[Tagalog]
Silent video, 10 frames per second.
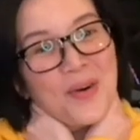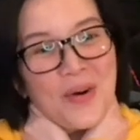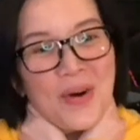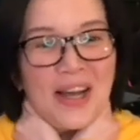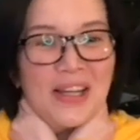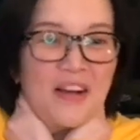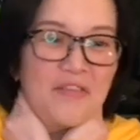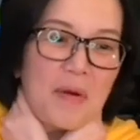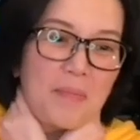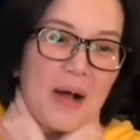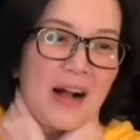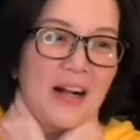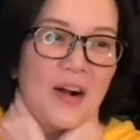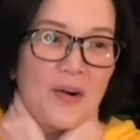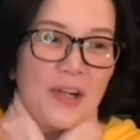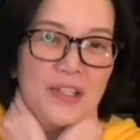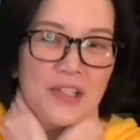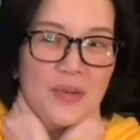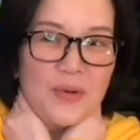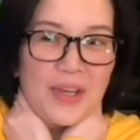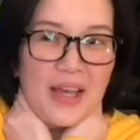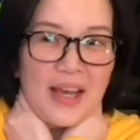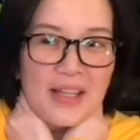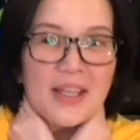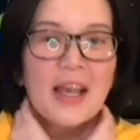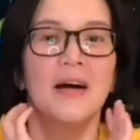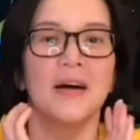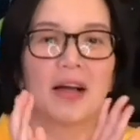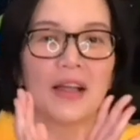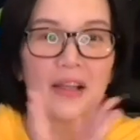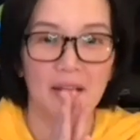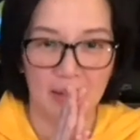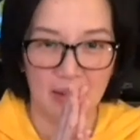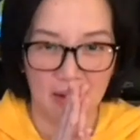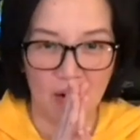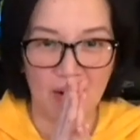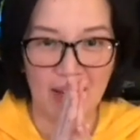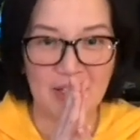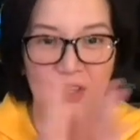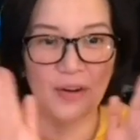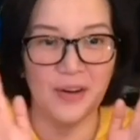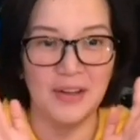Oh, yeah, I love Pampanga also, yes. Okay, so